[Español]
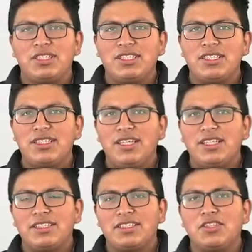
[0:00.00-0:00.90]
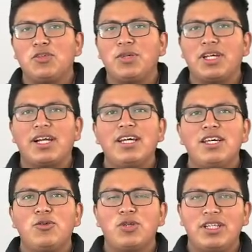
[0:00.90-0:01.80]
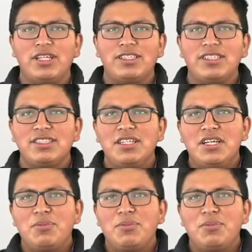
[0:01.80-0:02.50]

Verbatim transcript: las estrategias que se toman en cada una de estas